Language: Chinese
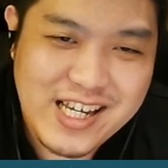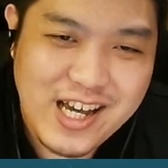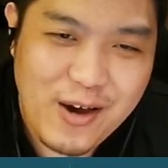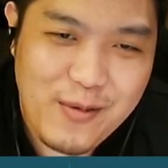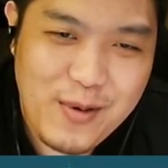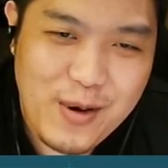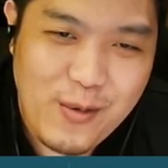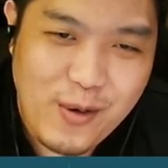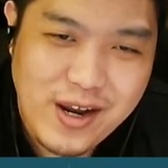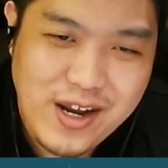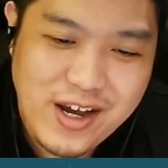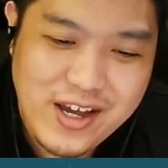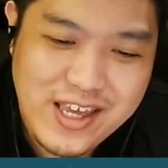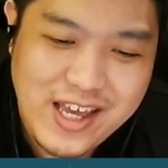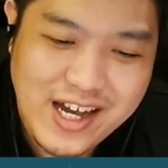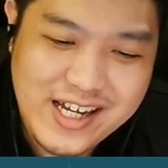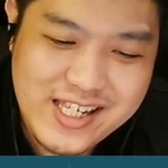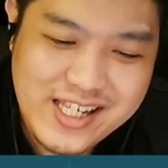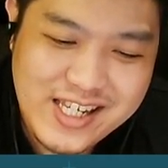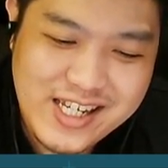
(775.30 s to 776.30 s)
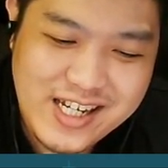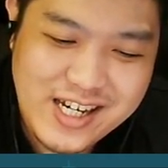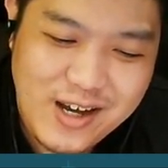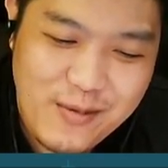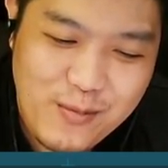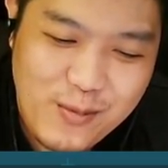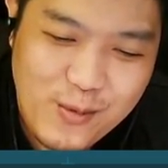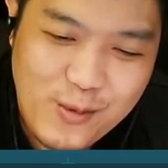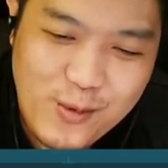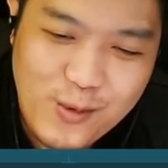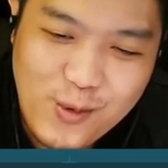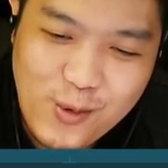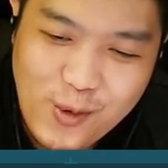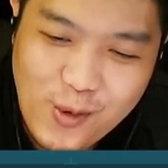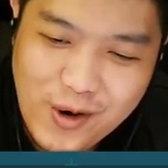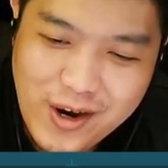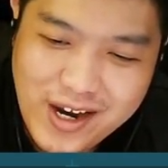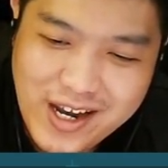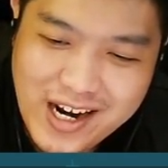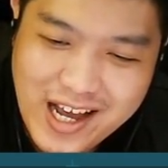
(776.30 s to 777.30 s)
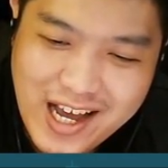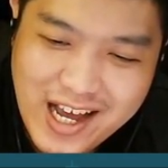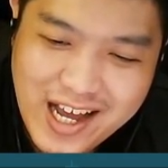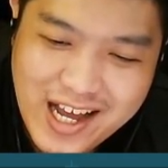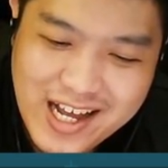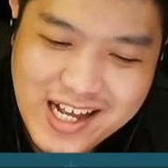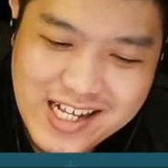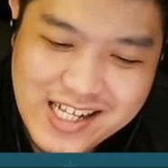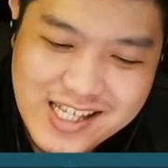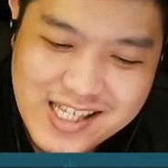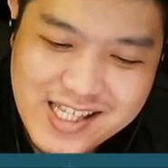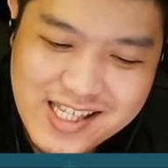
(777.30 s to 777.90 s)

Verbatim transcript: 要被玩到阳性了？不会啦，